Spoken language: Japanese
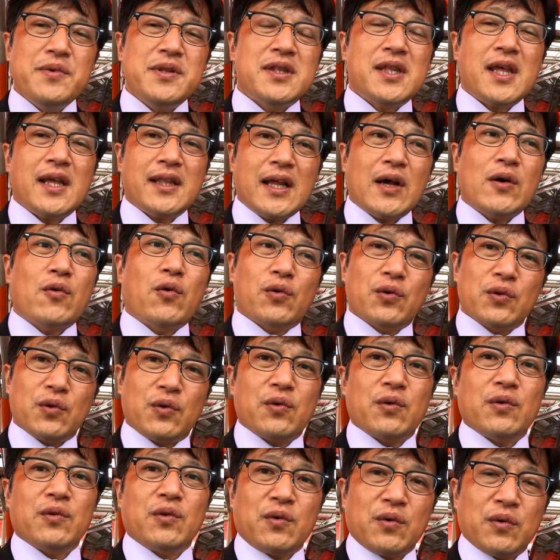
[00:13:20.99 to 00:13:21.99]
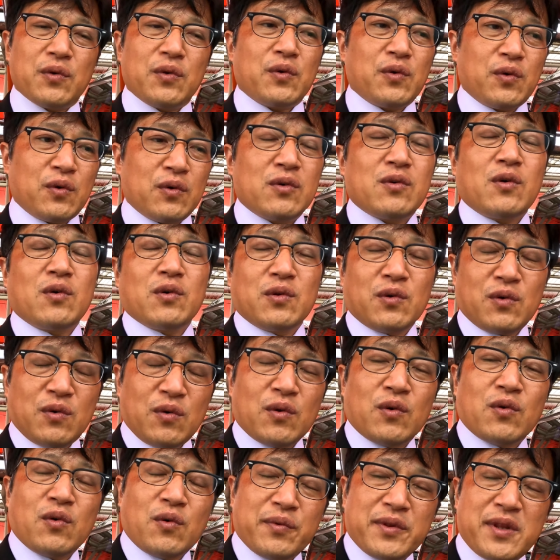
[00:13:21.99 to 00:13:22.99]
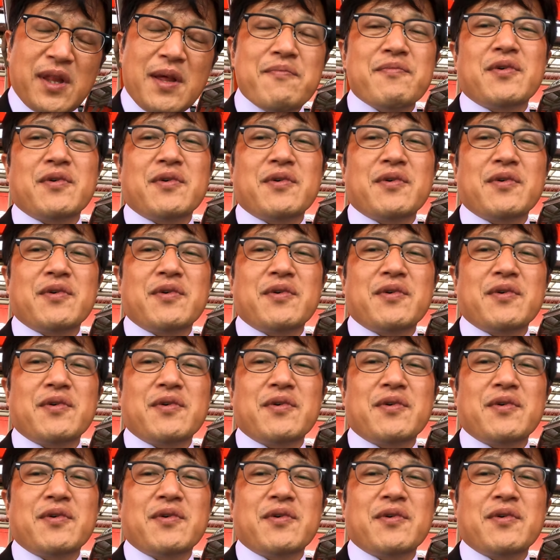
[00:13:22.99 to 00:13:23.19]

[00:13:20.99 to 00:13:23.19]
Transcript: を見つけたら、こことこことこことこことこことここ、